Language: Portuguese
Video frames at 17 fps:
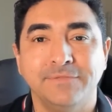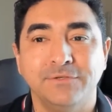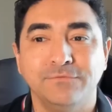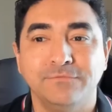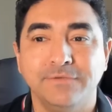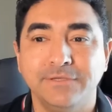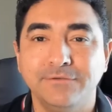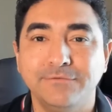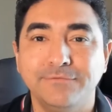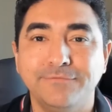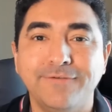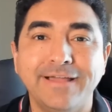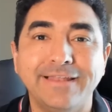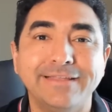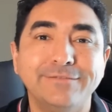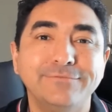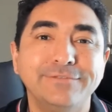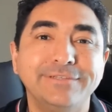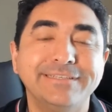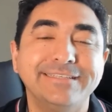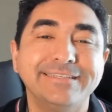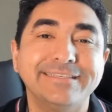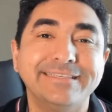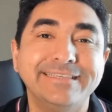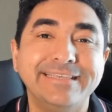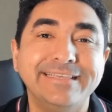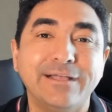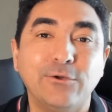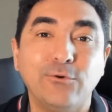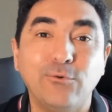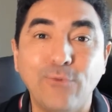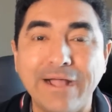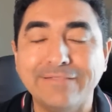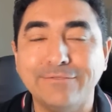Eu venho falando disso aqui há
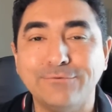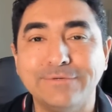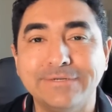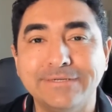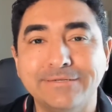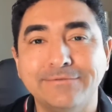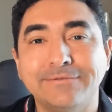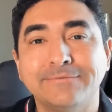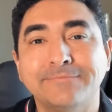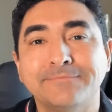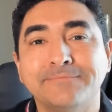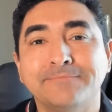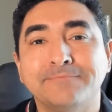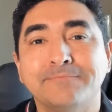quatro anos.